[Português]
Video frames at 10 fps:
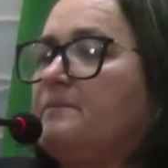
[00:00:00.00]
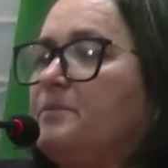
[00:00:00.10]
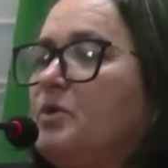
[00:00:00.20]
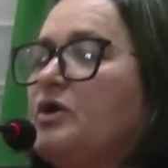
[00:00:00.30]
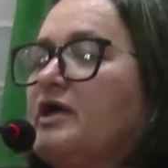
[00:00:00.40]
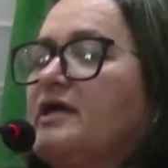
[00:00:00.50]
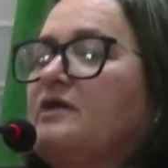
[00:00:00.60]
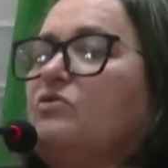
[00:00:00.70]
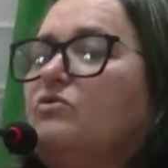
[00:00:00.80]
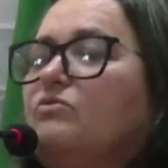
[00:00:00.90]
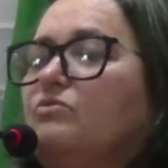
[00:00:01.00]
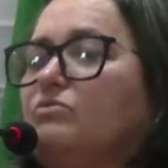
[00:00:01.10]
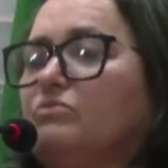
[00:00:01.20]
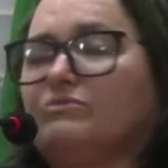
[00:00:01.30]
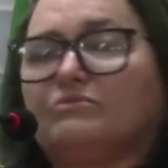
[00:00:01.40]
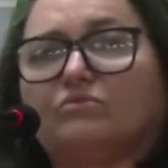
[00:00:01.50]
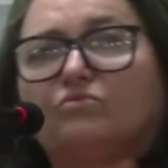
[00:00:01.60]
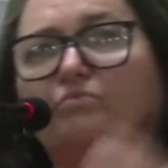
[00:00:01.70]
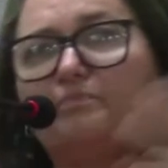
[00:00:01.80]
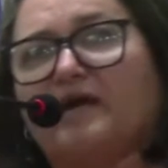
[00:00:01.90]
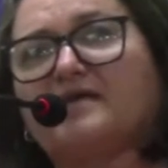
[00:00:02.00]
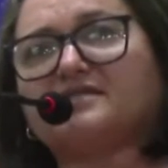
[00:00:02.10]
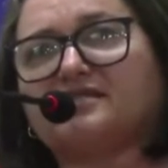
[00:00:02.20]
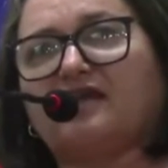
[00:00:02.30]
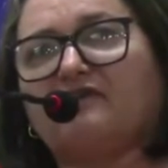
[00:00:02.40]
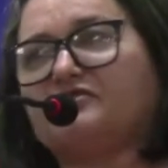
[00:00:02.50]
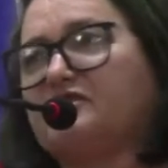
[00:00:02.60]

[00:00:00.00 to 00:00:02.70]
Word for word: porque um, um PSF,